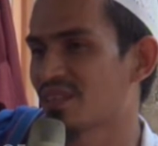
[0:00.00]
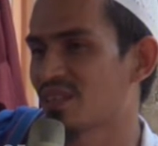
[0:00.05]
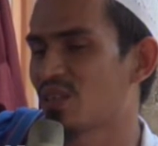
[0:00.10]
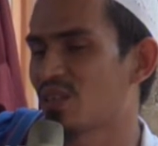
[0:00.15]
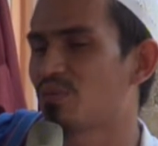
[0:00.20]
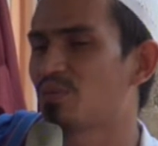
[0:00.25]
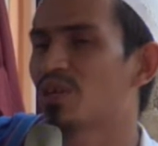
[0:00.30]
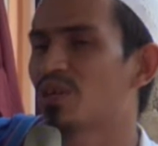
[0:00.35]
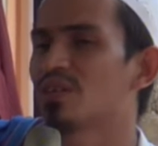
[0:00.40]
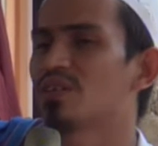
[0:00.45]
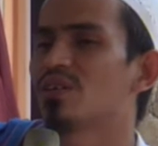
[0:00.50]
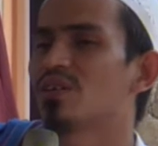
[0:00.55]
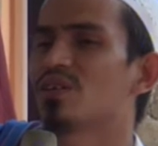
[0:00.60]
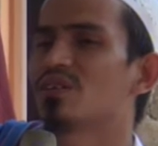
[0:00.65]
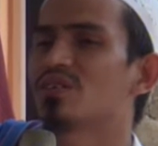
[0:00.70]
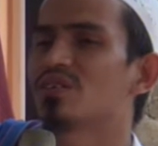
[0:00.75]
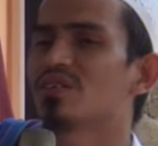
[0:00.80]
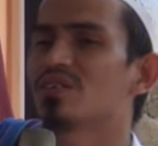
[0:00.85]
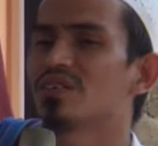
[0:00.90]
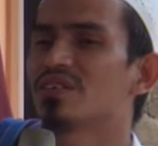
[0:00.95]
Dia bilang ya
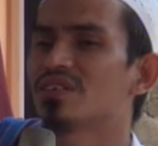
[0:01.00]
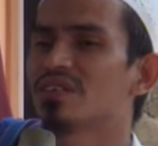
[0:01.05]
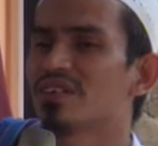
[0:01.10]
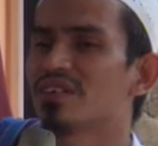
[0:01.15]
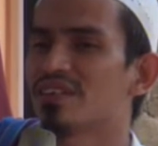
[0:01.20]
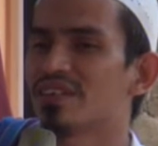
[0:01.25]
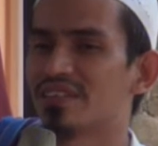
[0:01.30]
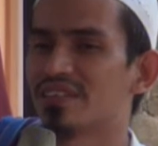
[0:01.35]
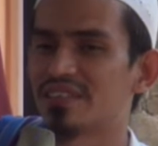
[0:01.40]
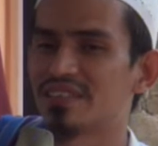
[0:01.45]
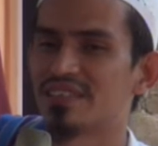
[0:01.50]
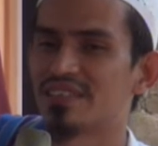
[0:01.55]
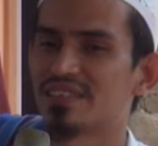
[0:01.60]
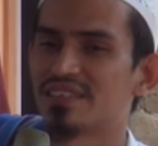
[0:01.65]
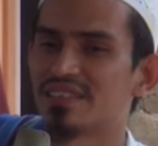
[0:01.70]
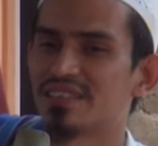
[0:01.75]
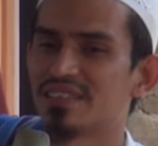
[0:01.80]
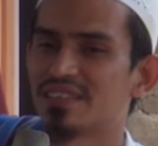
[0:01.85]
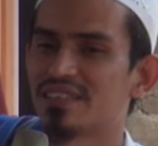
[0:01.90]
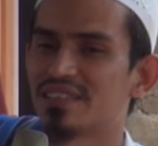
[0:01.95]
Allah
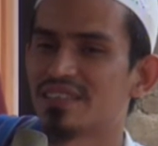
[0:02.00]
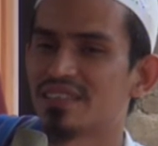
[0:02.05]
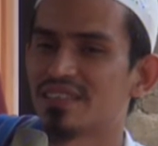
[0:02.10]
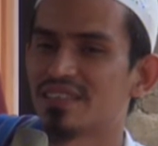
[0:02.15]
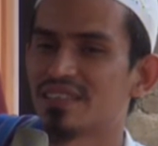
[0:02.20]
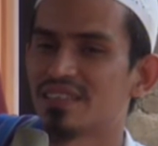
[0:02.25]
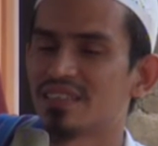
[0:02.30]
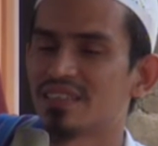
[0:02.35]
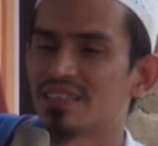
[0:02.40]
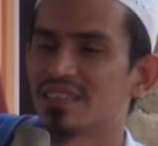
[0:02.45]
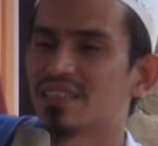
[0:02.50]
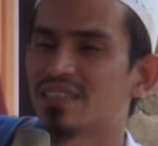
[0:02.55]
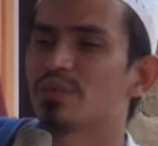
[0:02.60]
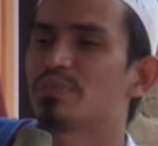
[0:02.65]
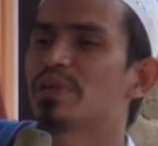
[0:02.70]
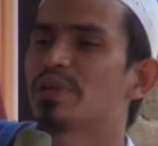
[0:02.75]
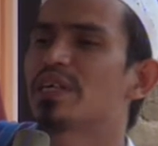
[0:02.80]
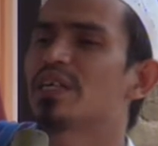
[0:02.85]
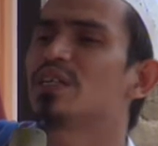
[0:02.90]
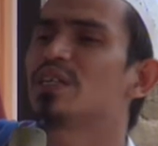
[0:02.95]
saya
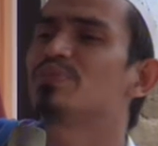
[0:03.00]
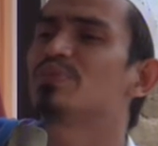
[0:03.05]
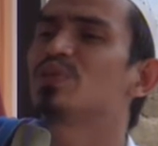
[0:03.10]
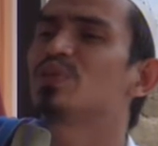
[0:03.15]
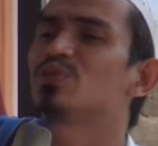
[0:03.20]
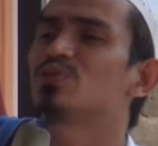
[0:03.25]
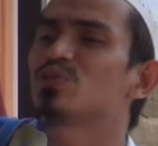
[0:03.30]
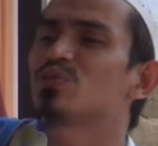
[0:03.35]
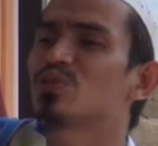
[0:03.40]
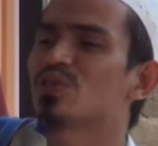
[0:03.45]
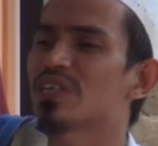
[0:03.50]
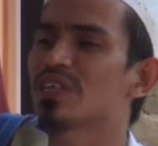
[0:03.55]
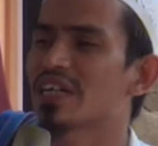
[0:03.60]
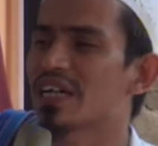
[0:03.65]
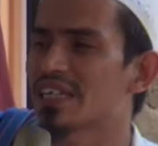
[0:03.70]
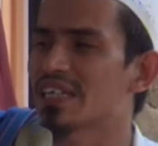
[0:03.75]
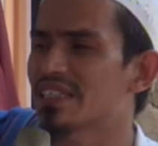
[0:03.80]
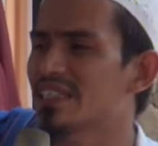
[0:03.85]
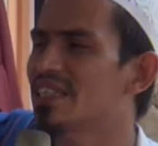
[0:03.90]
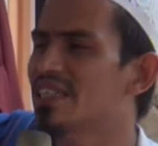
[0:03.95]
pengen di pintu
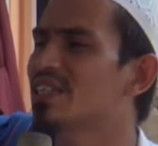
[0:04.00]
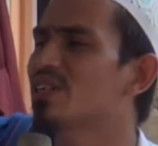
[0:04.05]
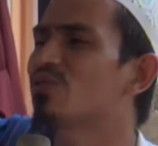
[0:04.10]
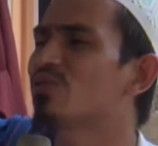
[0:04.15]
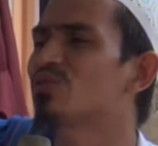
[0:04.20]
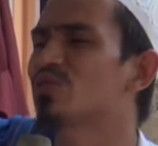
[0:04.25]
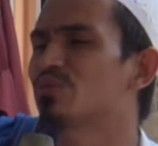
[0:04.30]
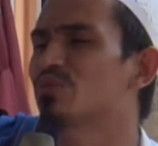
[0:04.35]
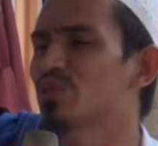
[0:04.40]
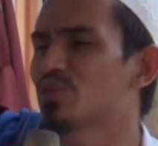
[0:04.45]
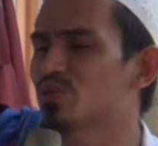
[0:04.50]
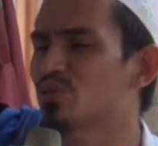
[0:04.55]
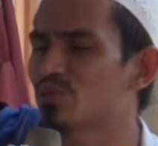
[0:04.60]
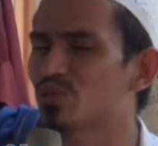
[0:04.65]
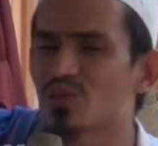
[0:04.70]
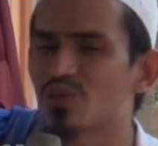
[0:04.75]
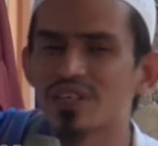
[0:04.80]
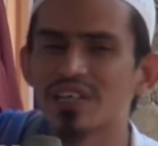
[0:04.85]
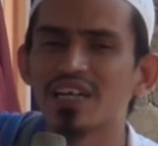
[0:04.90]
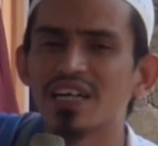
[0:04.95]
sorga aja deh nggak usah masuk
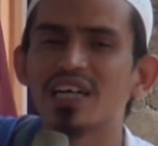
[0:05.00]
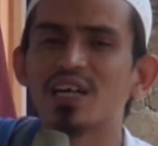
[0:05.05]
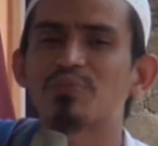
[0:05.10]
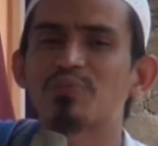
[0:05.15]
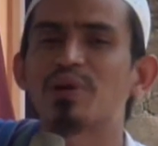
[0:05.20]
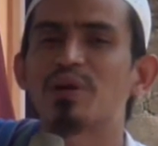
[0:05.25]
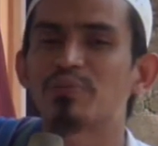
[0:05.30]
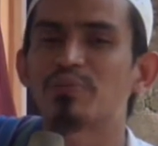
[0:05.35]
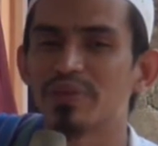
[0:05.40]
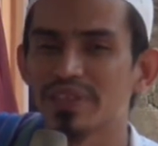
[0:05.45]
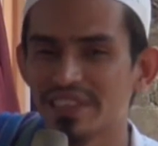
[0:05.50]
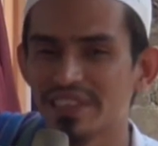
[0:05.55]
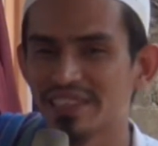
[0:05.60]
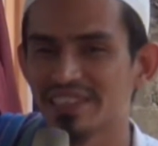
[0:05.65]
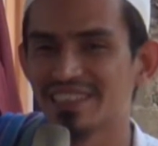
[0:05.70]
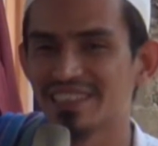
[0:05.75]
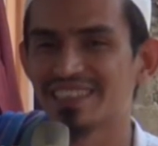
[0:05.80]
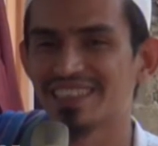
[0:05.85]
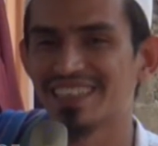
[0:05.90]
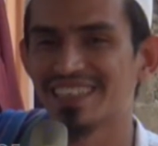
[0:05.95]
sorga nggak apa-apa.
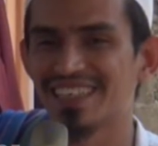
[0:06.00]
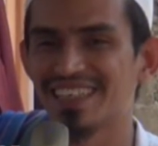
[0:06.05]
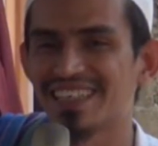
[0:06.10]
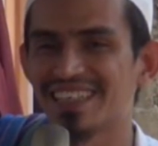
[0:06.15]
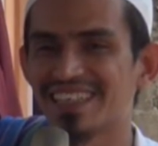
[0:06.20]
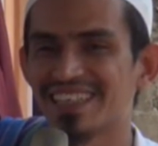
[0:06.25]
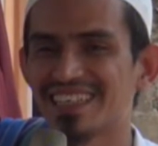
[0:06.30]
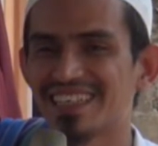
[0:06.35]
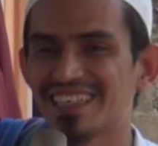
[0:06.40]
Ya, yeah.